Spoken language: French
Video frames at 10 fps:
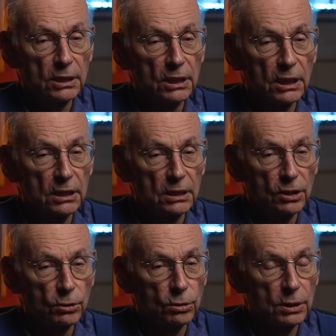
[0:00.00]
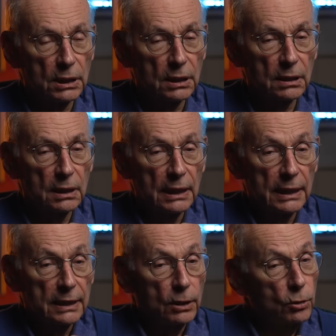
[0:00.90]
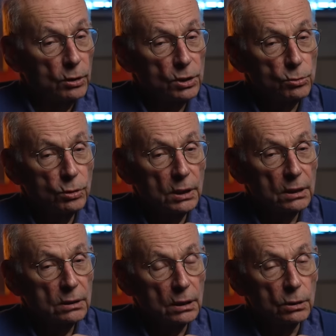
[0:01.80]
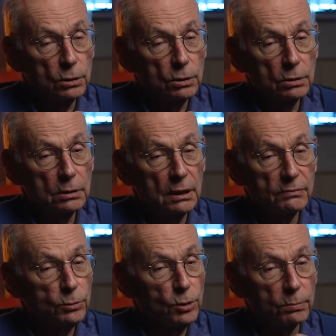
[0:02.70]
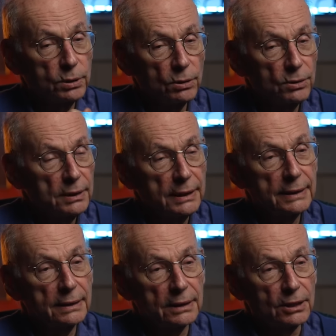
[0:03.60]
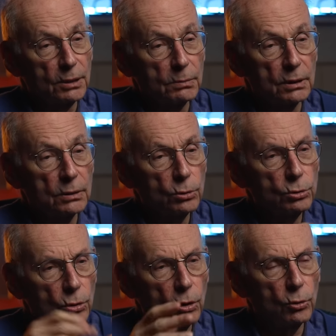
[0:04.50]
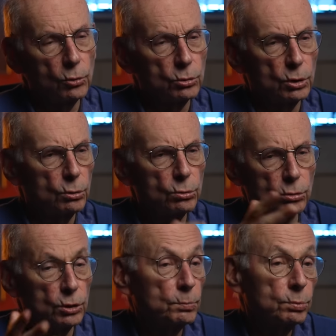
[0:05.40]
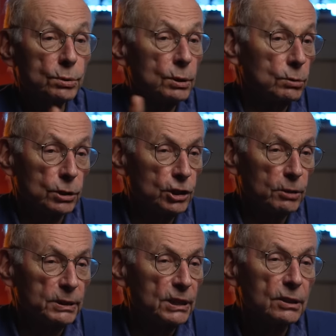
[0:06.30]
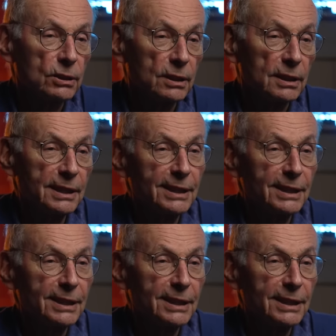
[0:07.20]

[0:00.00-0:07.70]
inégalités sociales. Le résultat, c'est qu'il y avait une ambiance très agréable. On se rencontrait, on se disputait, on n'était jamais d'accord.